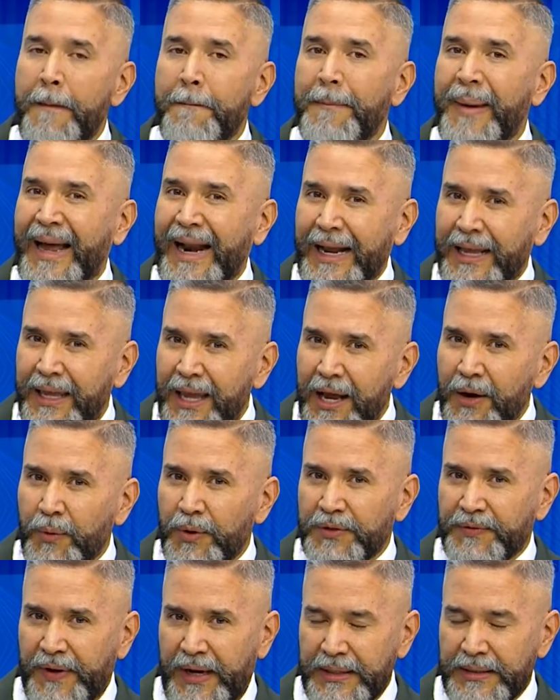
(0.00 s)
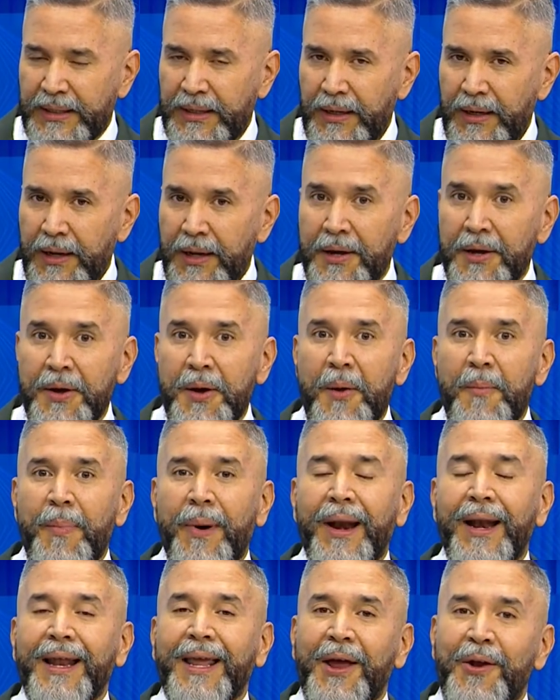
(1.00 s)
¿Para quién no es fácil?
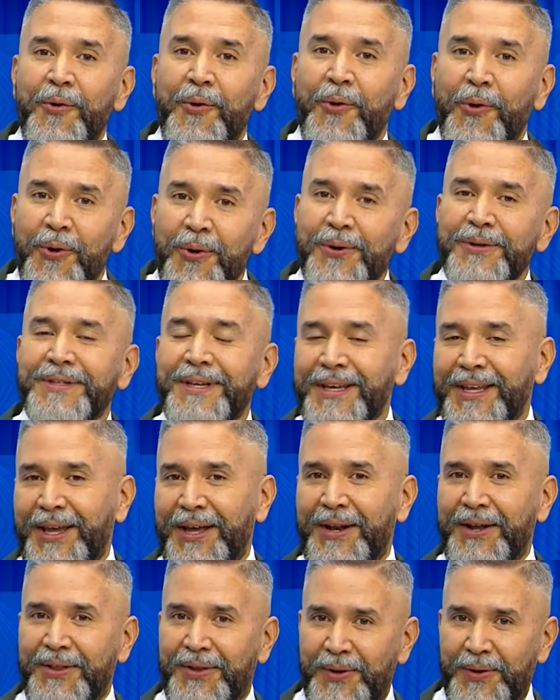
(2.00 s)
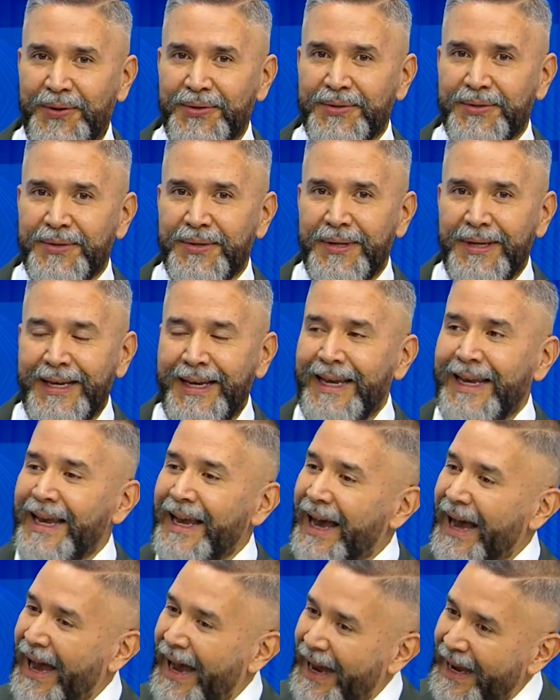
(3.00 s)
Para el que no conoce quién es Dios.
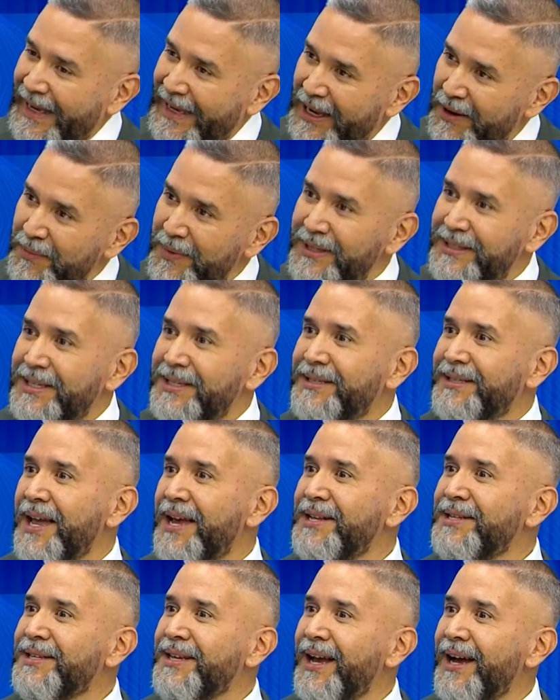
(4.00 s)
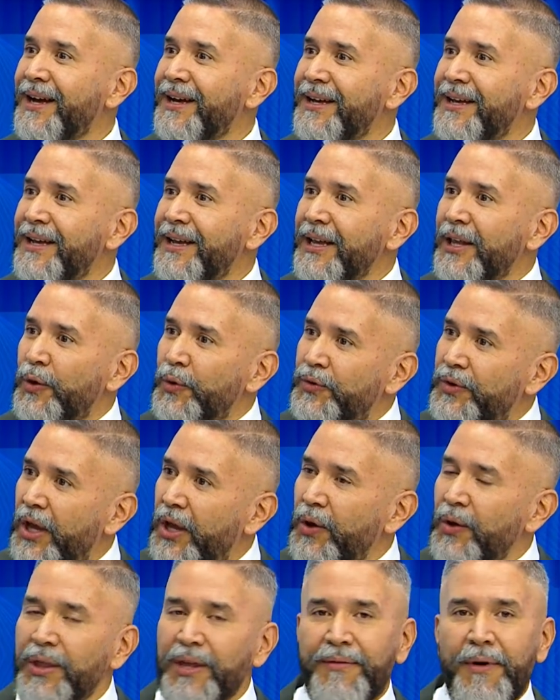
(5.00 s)
Ahí es mi insistencia que usted
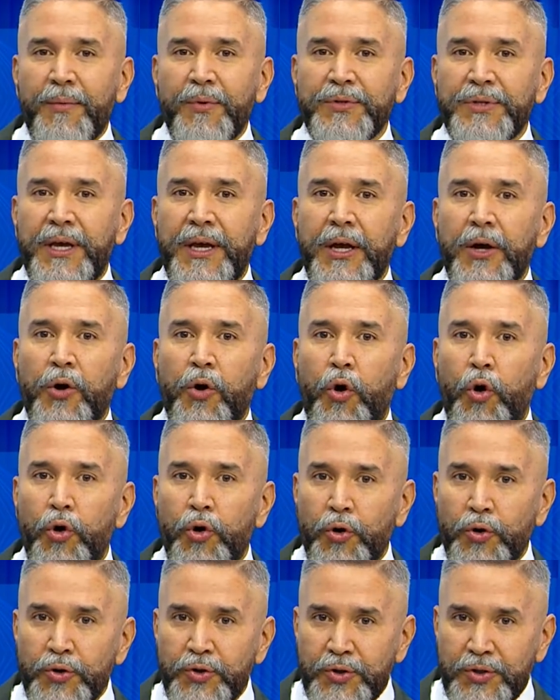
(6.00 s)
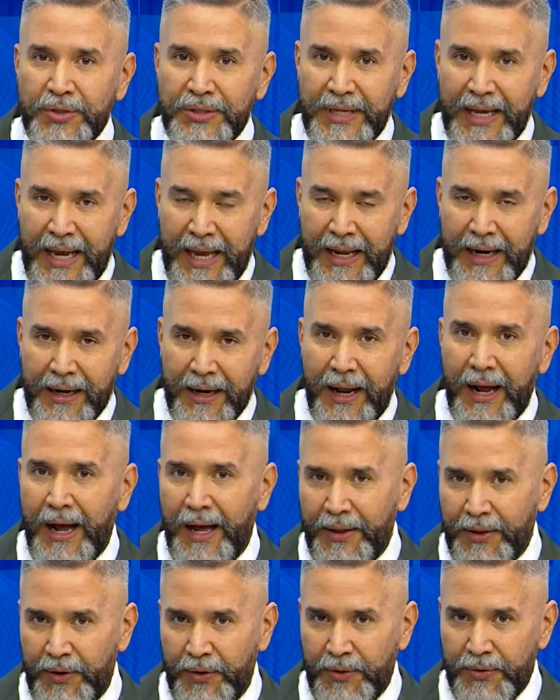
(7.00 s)
y yo debemos de conocer
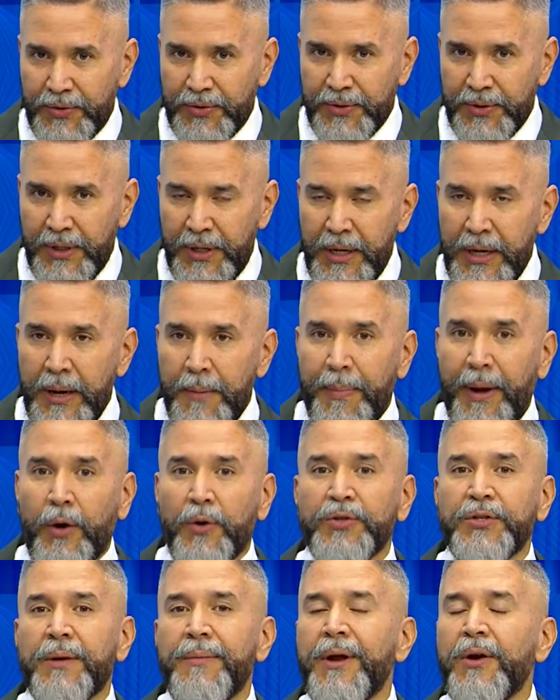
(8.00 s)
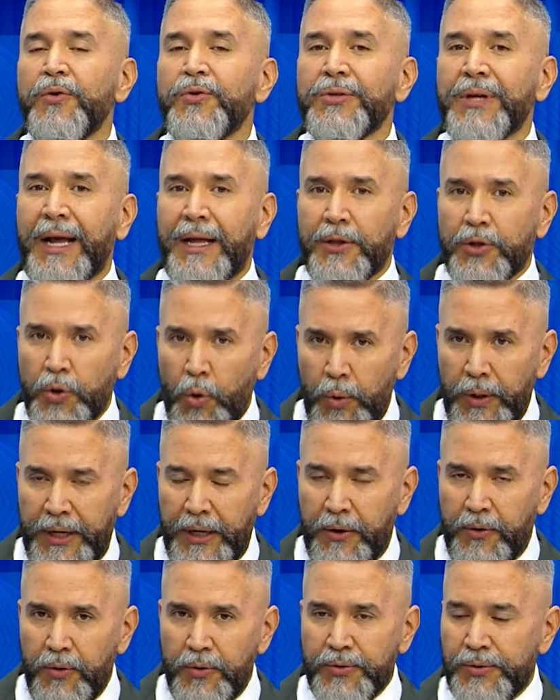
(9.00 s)
a Dios. Para los hermanos
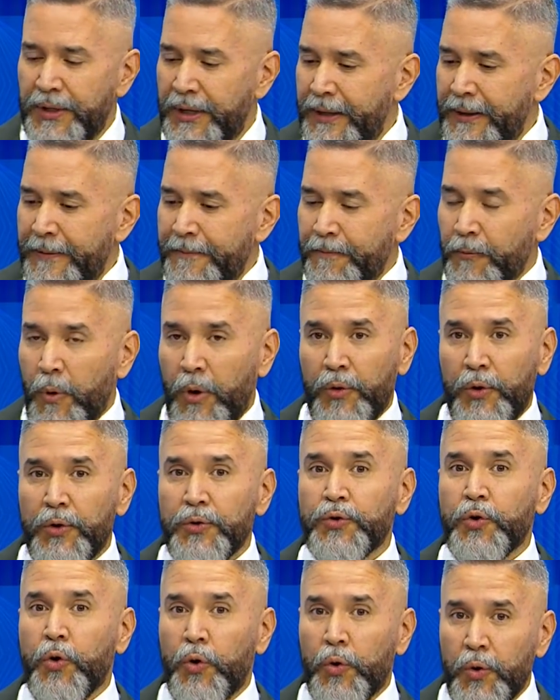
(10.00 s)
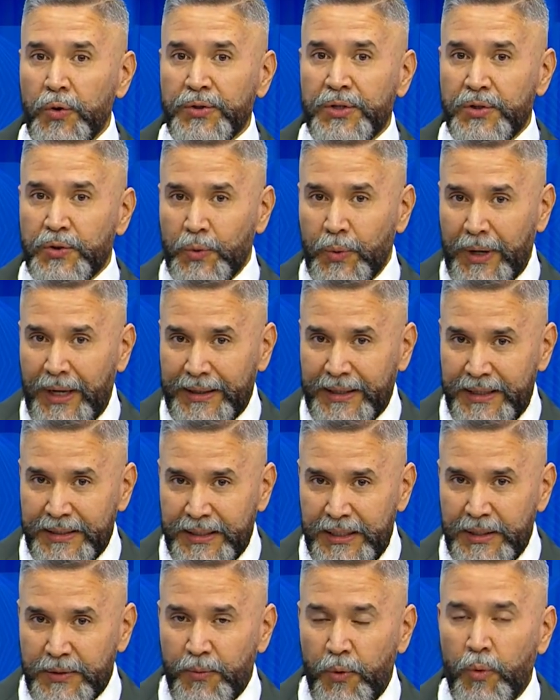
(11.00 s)
católicos, cuando ellos conocen su
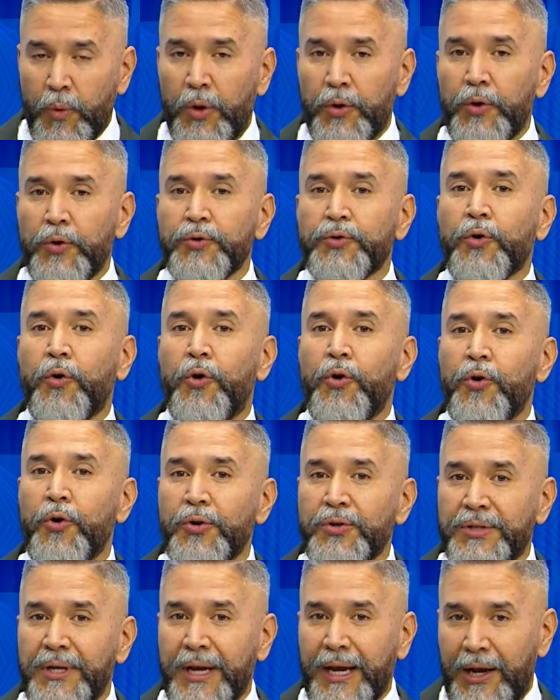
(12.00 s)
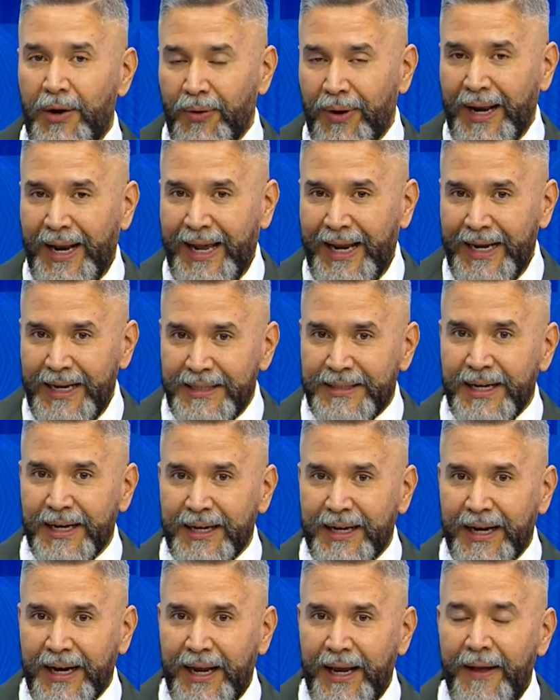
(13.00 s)
catecismo, cuando ellos conocen en lo que la iglesia
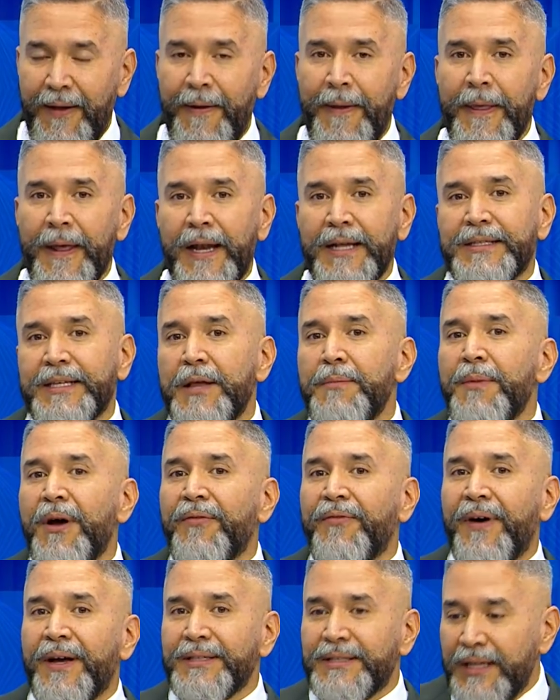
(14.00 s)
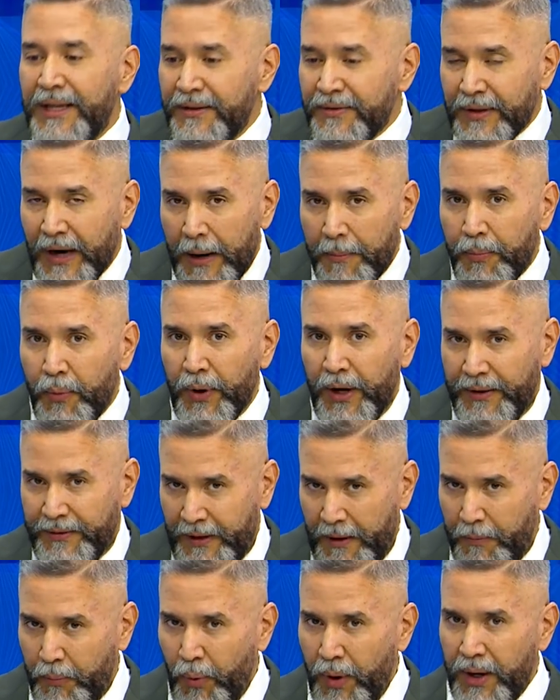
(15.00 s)
cree, les es más fácil entrar por
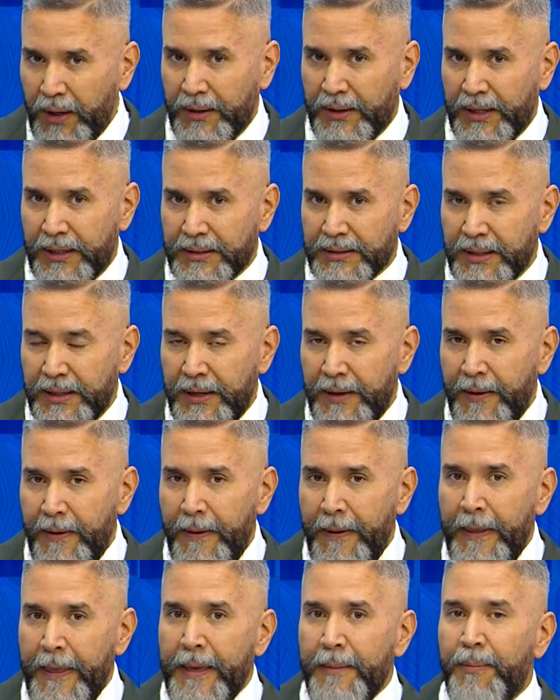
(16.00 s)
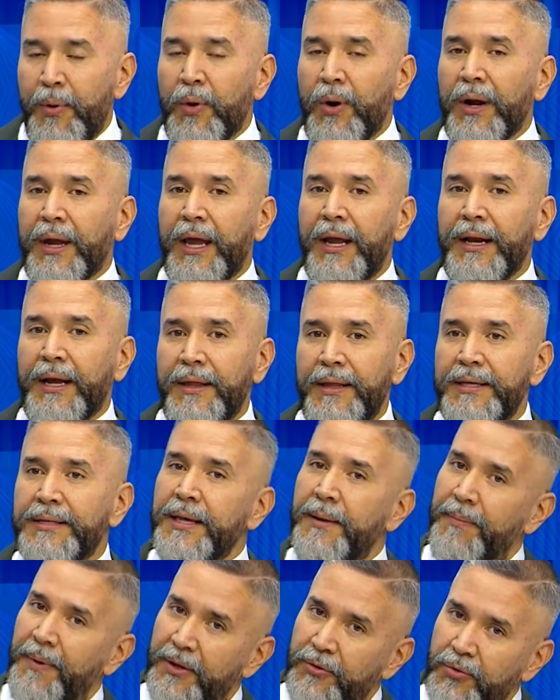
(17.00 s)
estas puertas. Pero aquel que
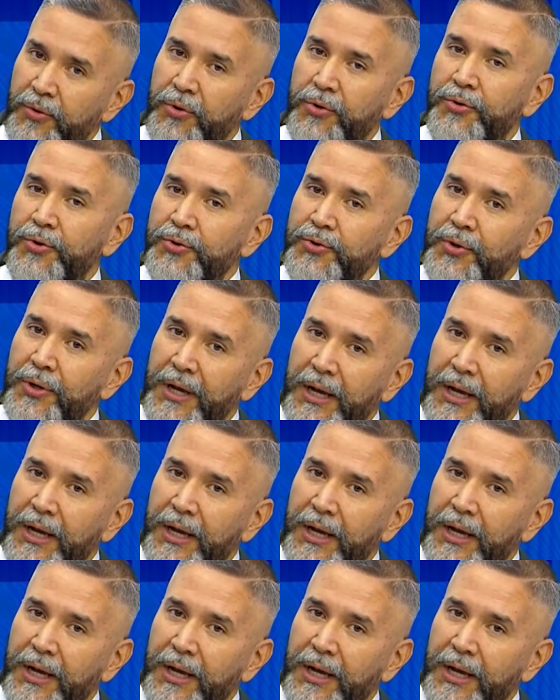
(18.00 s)
dice, pastor, yo soy